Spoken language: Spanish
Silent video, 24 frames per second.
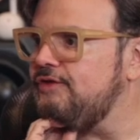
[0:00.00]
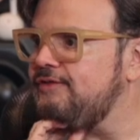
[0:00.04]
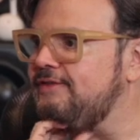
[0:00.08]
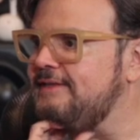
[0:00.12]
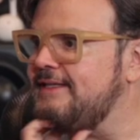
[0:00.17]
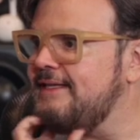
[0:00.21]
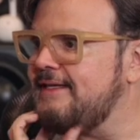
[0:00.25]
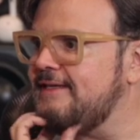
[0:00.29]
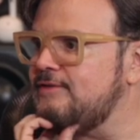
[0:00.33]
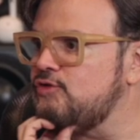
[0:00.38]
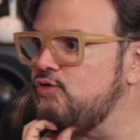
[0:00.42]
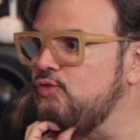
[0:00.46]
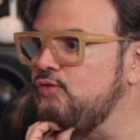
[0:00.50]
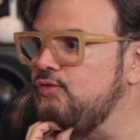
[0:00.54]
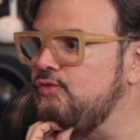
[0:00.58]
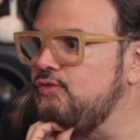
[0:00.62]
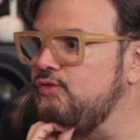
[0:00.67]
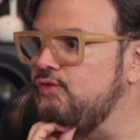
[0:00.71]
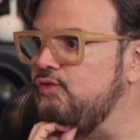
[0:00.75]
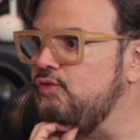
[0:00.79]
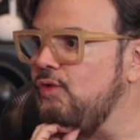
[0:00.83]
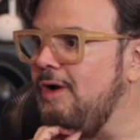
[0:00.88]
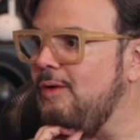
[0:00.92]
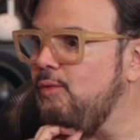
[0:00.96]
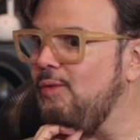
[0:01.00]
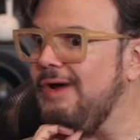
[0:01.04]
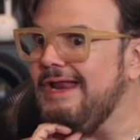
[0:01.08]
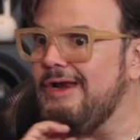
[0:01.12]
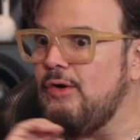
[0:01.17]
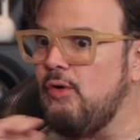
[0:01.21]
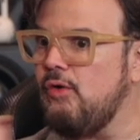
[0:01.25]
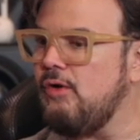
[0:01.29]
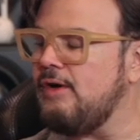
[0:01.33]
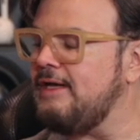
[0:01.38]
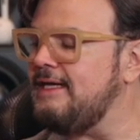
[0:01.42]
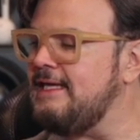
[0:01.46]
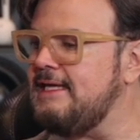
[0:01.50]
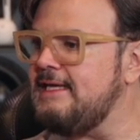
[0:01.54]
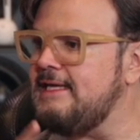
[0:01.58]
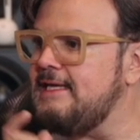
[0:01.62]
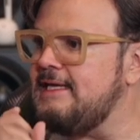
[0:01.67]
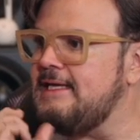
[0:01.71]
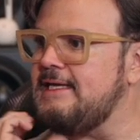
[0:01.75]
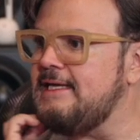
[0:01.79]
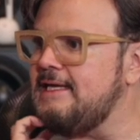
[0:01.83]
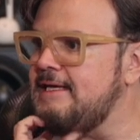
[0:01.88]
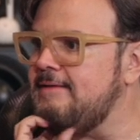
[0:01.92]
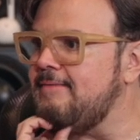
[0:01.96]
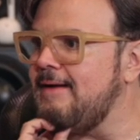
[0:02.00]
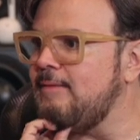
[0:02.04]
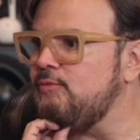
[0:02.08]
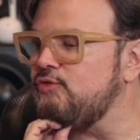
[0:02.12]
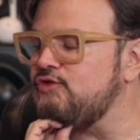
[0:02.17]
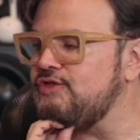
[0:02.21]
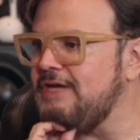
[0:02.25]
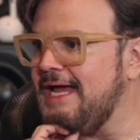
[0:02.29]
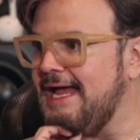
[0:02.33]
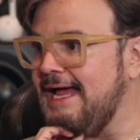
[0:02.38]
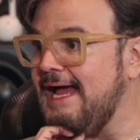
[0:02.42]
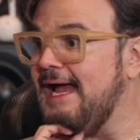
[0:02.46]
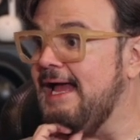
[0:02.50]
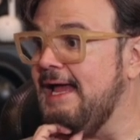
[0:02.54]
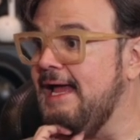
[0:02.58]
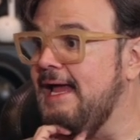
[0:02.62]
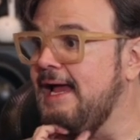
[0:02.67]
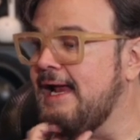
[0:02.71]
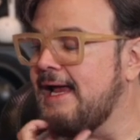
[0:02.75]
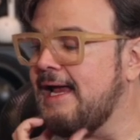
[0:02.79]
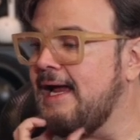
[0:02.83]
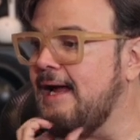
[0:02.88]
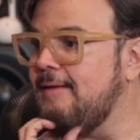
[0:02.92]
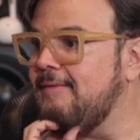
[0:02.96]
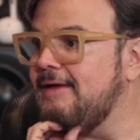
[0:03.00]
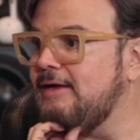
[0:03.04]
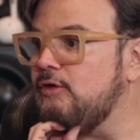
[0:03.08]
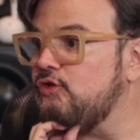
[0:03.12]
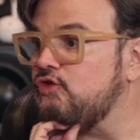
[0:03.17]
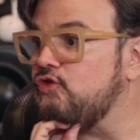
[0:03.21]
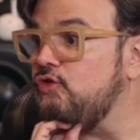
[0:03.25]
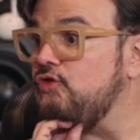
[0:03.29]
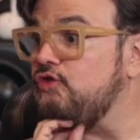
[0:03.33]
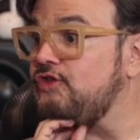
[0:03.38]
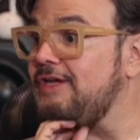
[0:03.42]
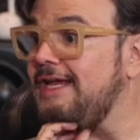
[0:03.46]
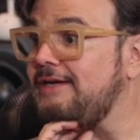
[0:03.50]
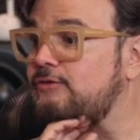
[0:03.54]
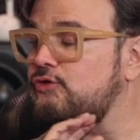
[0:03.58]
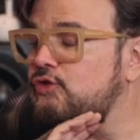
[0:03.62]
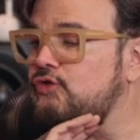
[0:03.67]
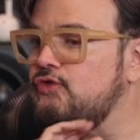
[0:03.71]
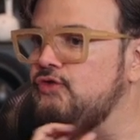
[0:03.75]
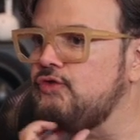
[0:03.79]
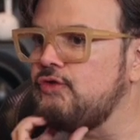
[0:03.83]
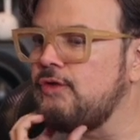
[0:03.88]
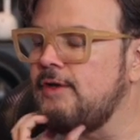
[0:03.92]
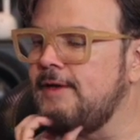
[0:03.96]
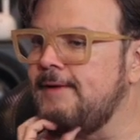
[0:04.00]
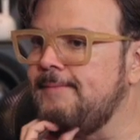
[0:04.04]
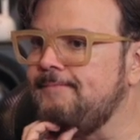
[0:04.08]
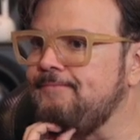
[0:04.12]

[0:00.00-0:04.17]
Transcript: este, su, abuelo y, íbamos a, ver los conciertos.